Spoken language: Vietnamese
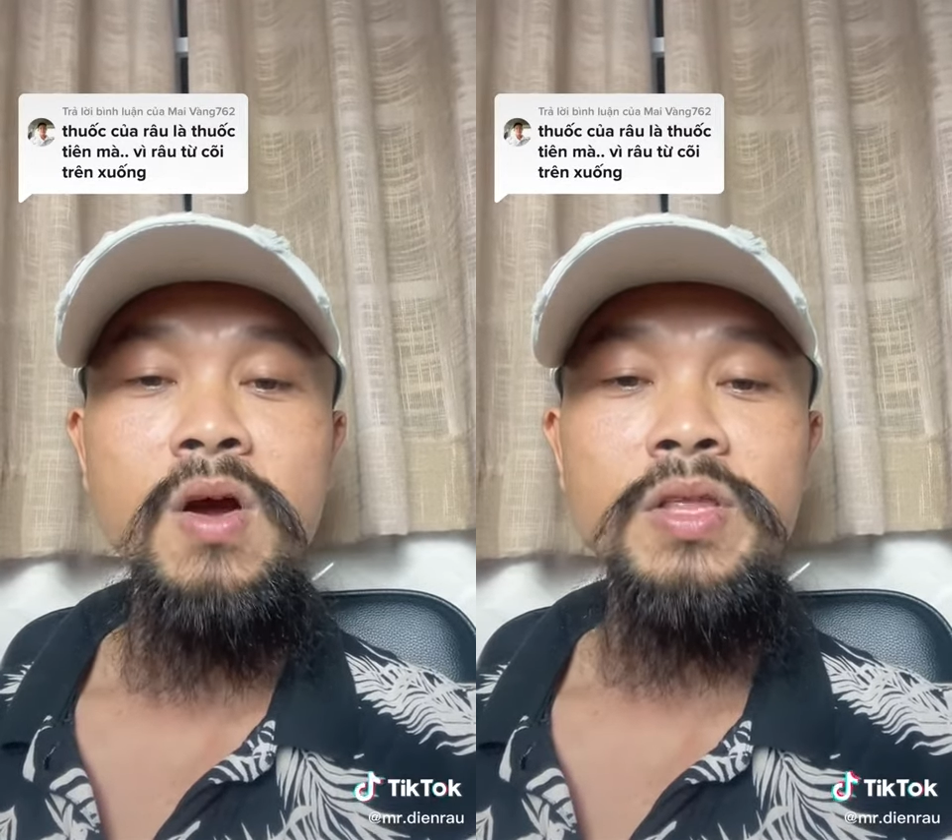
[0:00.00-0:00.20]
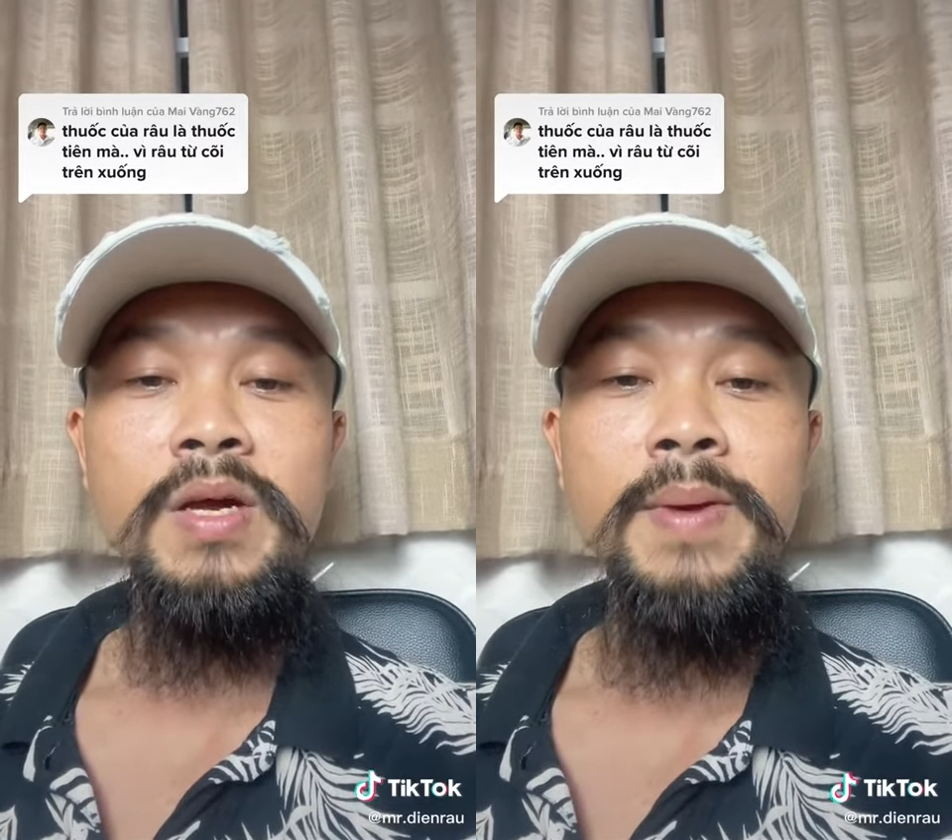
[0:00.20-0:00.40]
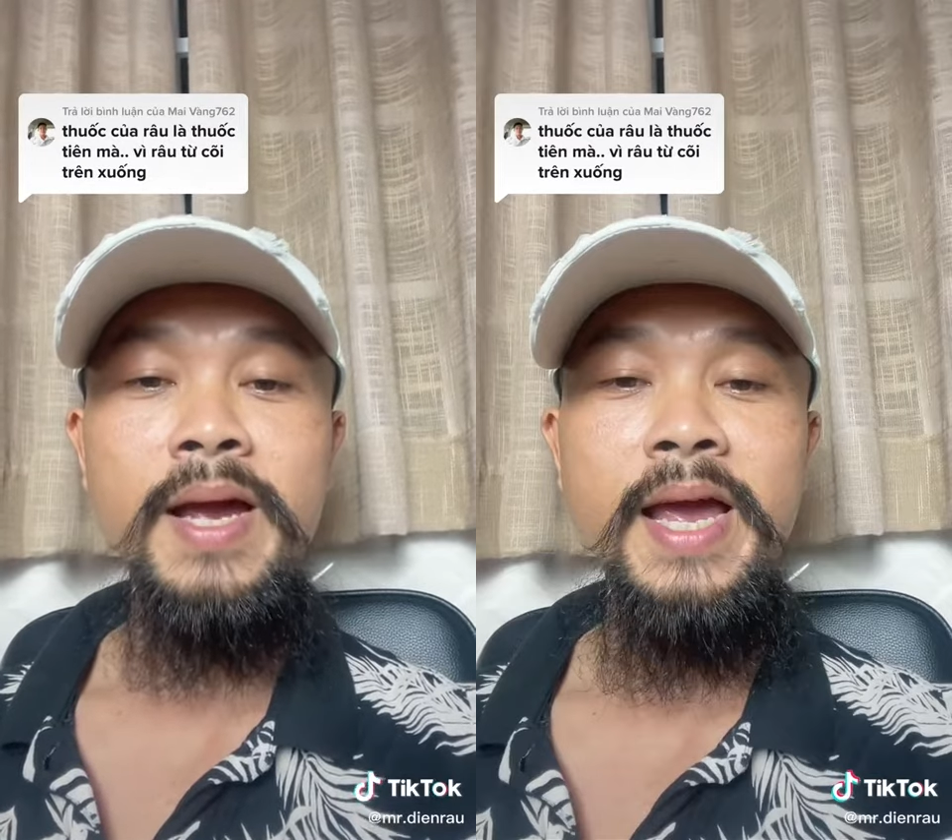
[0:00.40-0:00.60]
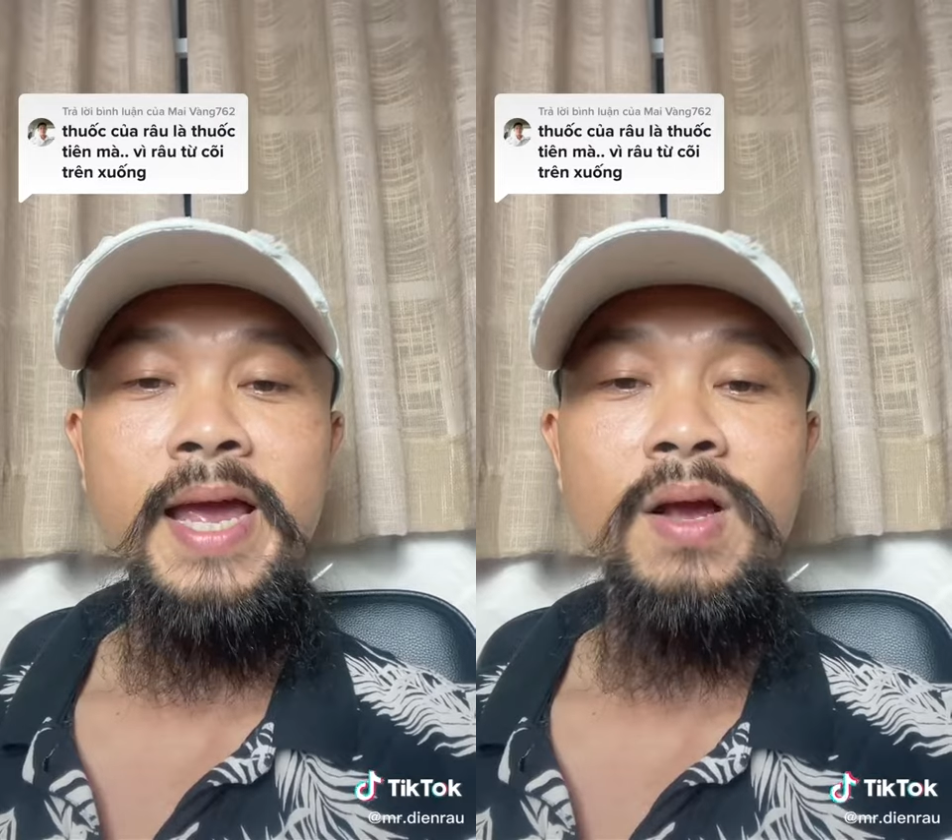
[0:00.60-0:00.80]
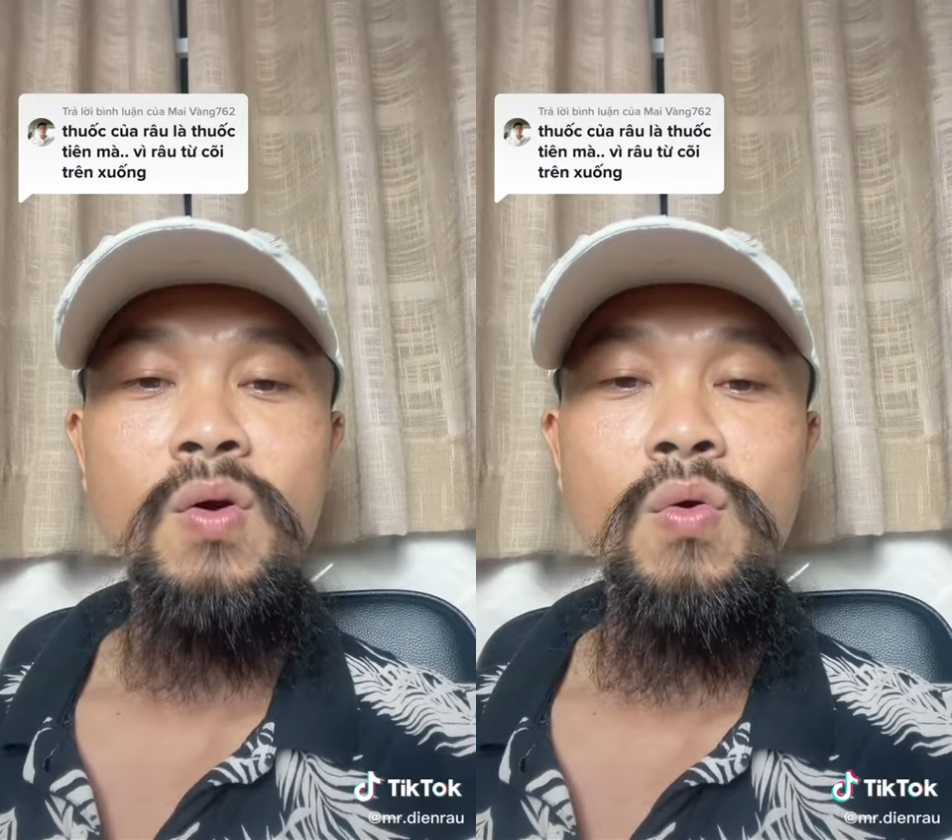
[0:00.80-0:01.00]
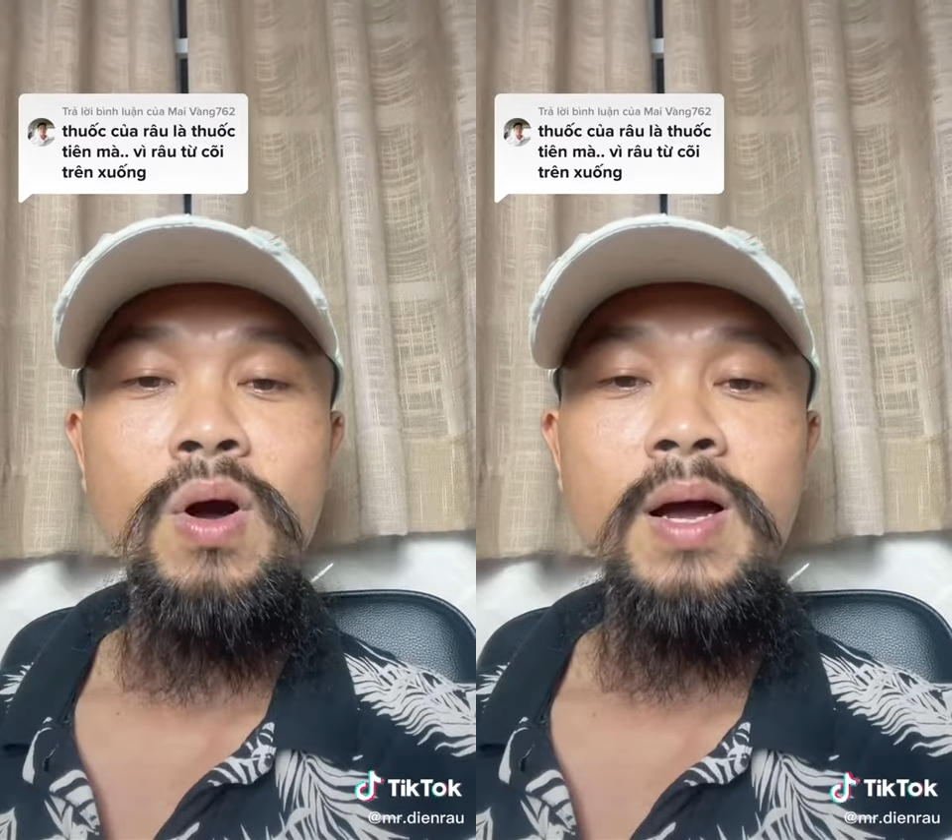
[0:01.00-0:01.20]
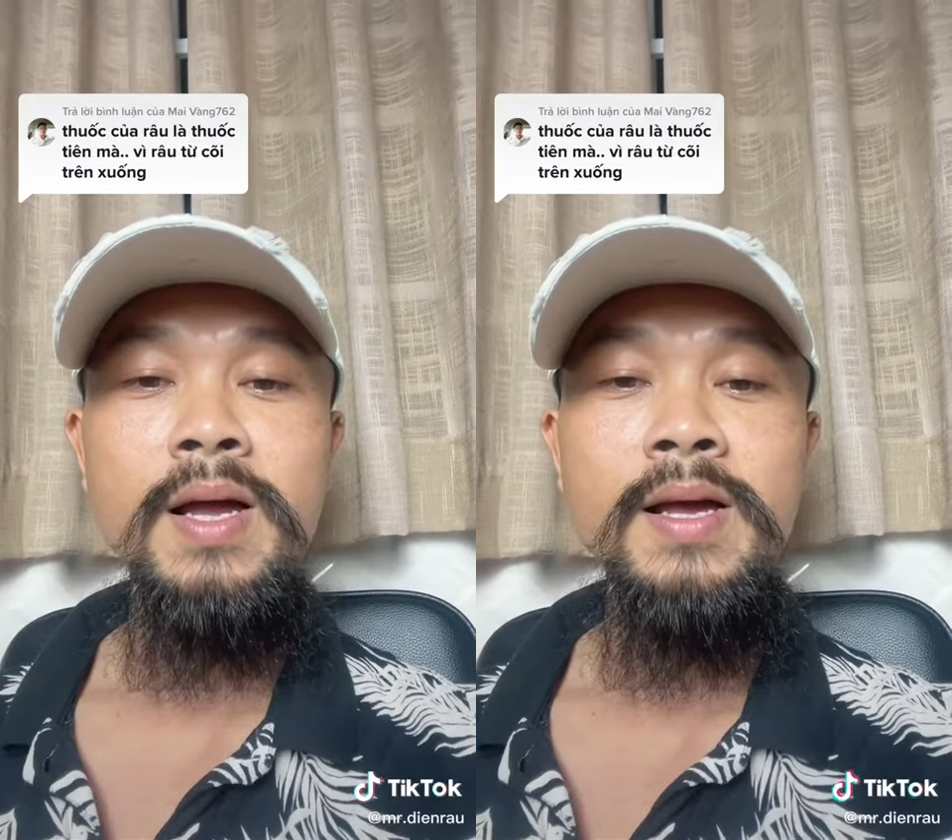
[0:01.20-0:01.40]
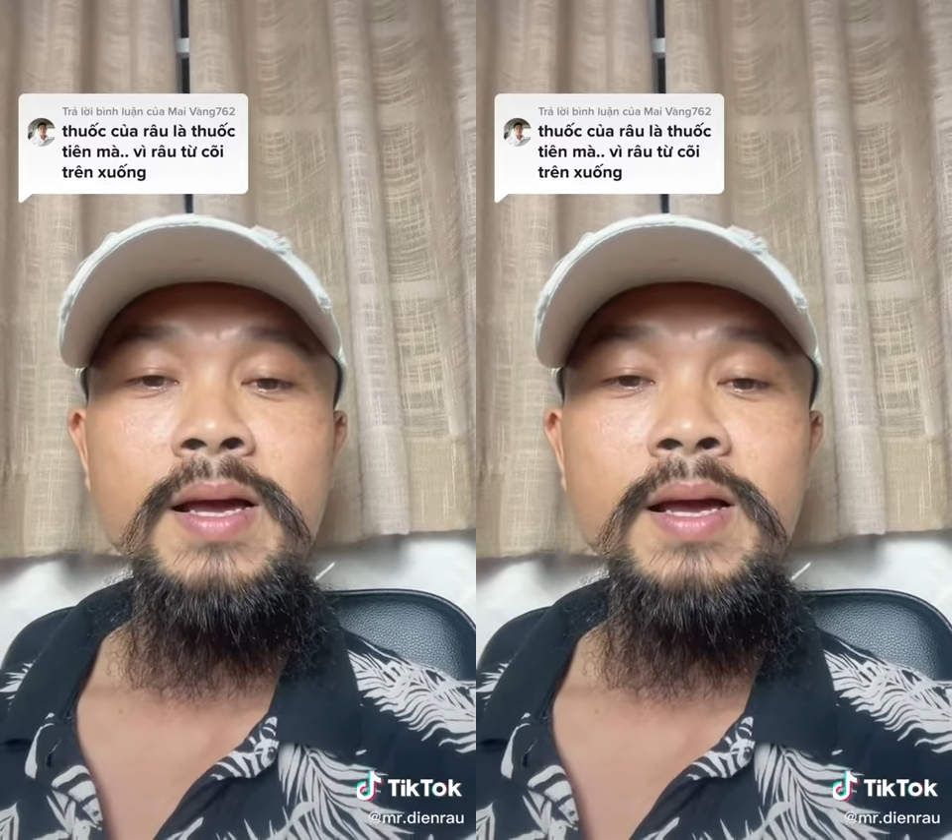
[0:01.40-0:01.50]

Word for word: có những mặt hàng của